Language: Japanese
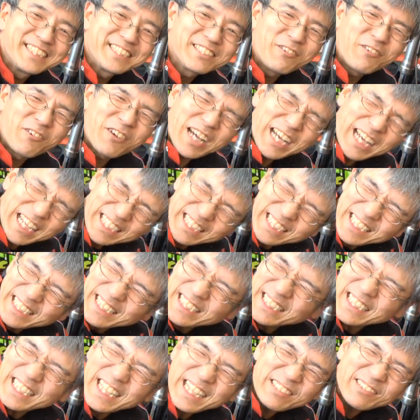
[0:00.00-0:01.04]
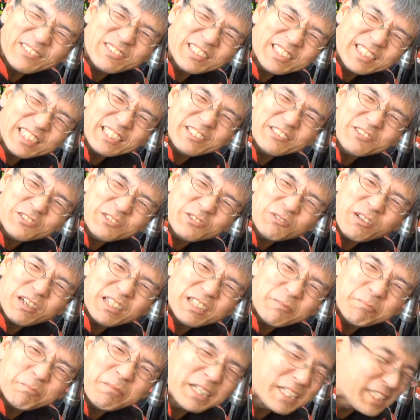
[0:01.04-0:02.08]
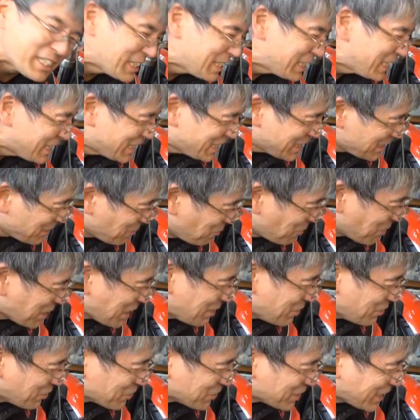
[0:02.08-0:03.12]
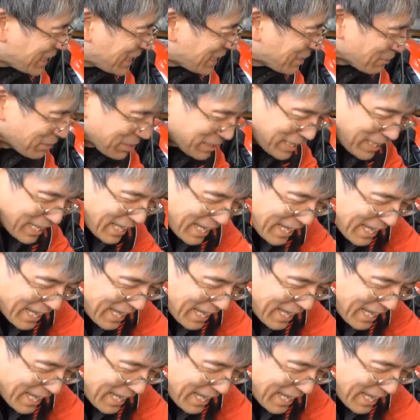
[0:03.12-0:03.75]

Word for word: お金になるっていうのはあんまりいい表現よくないなこれな